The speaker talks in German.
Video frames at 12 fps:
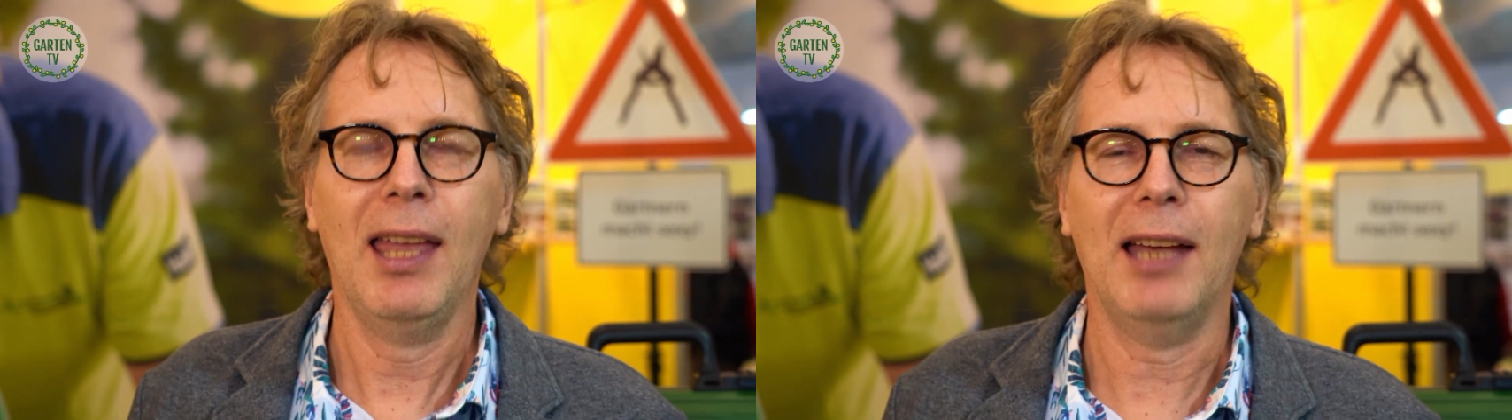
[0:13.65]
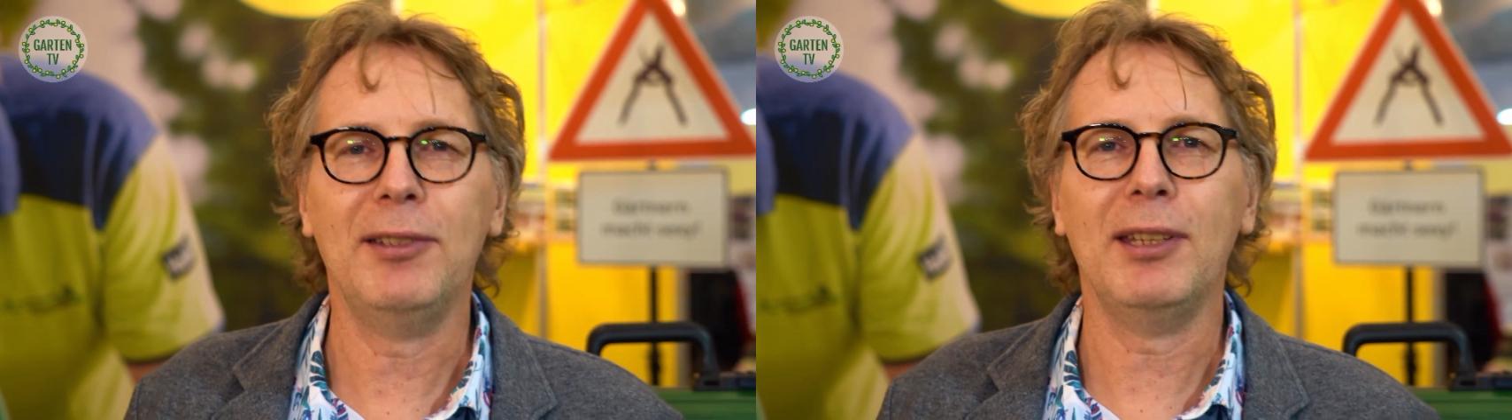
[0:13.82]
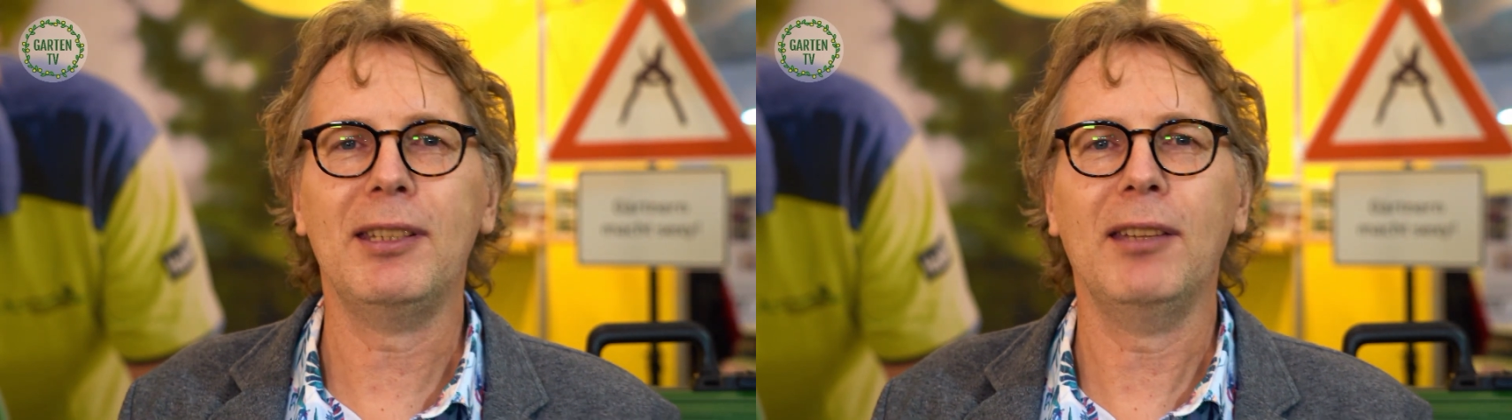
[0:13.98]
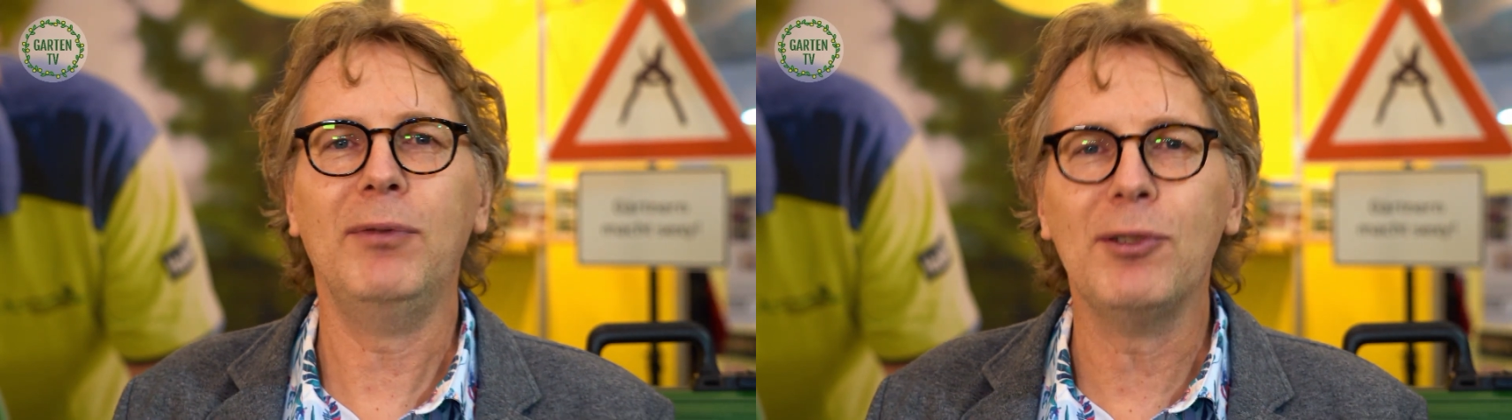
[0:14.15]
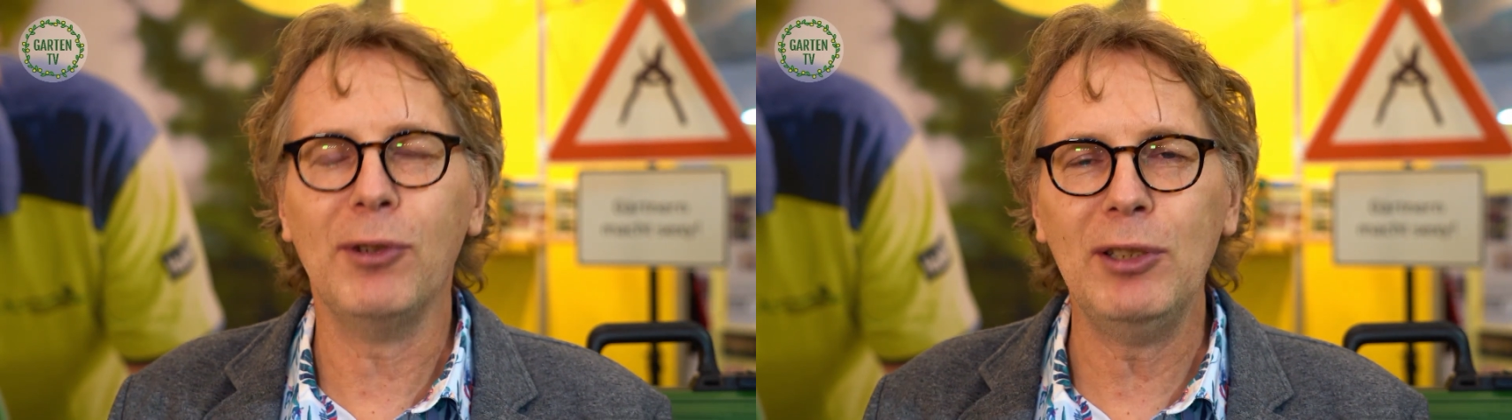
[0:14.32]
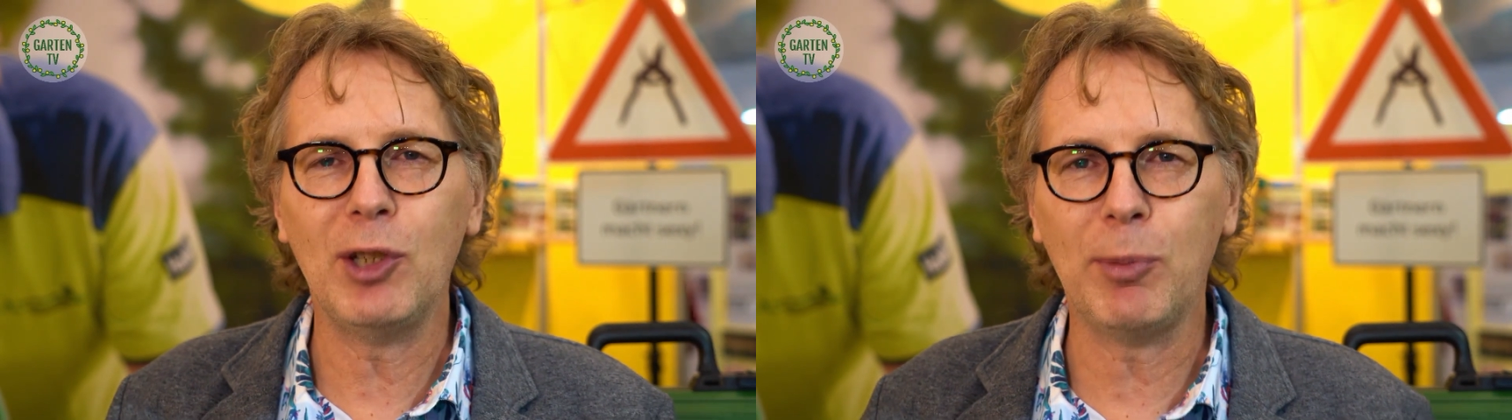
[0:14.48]
Also das heißt, wir
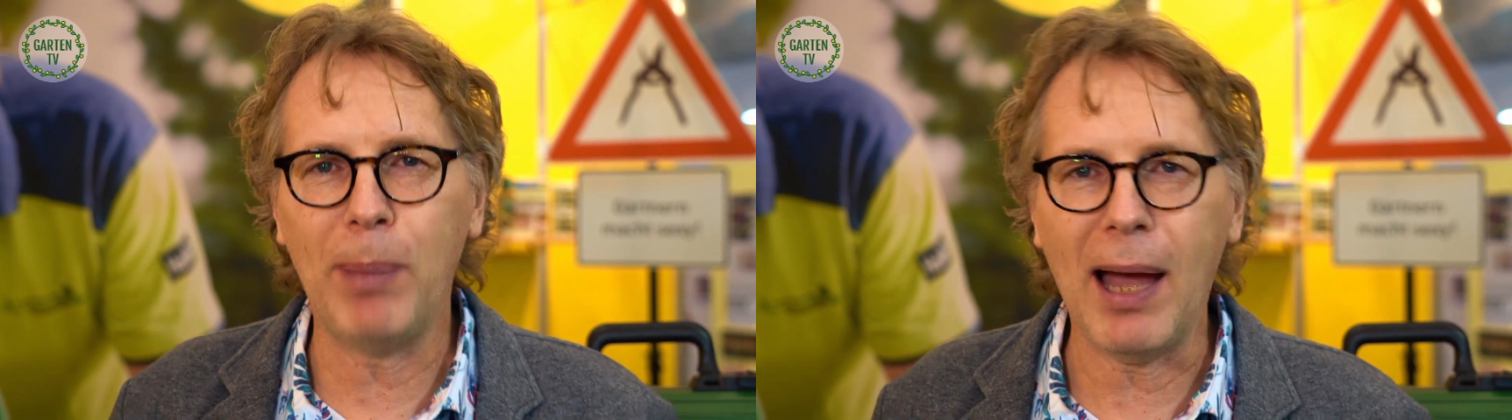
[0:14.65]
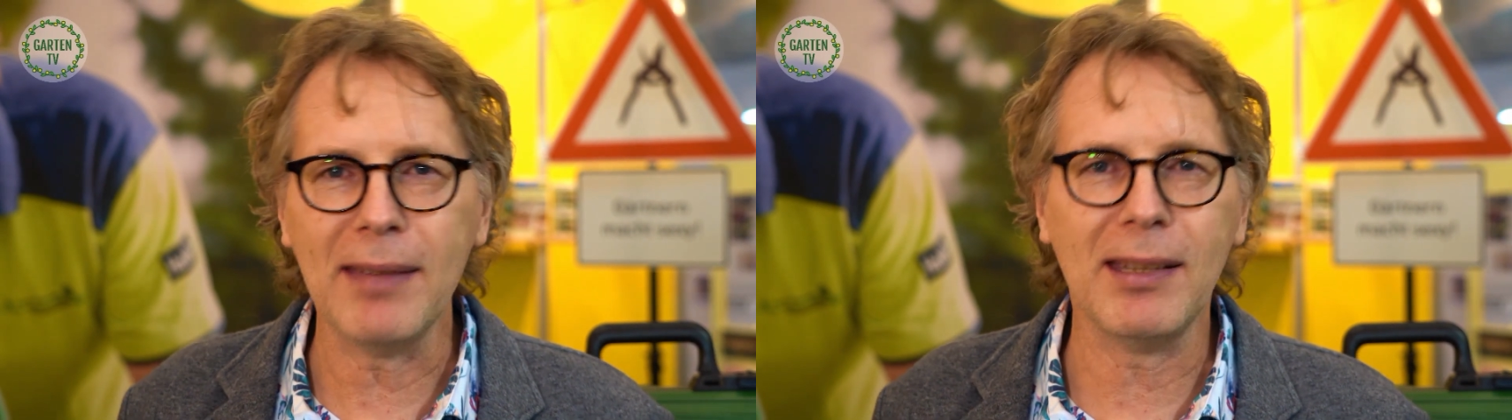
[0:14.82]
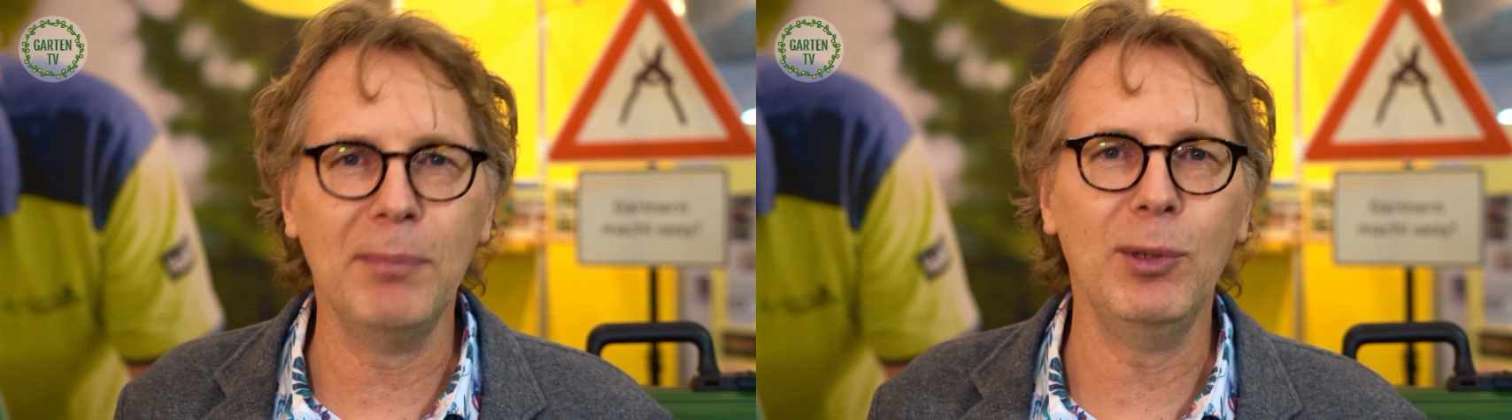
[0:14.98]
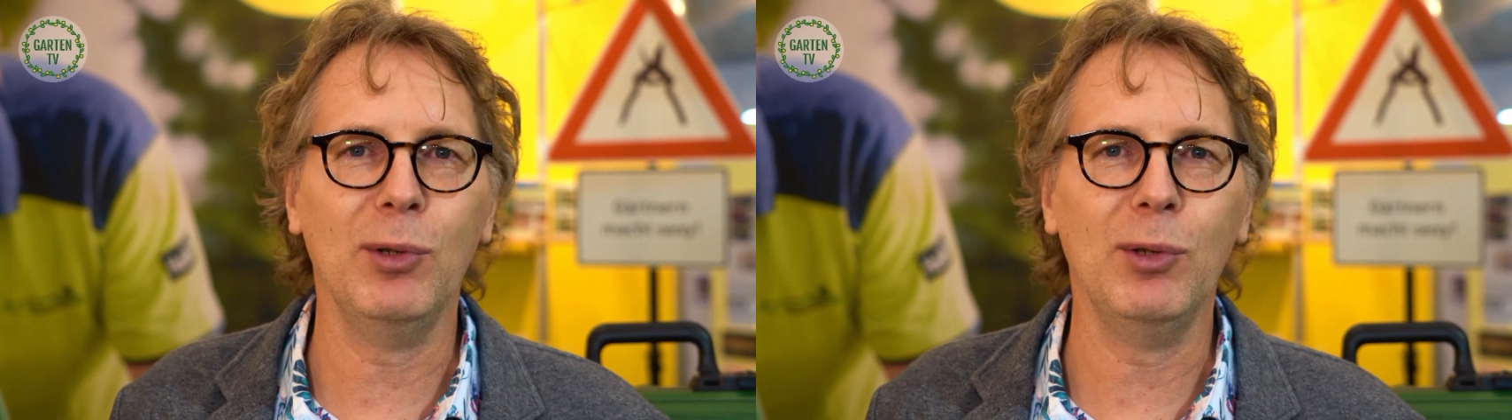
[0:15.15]
sollen sparsam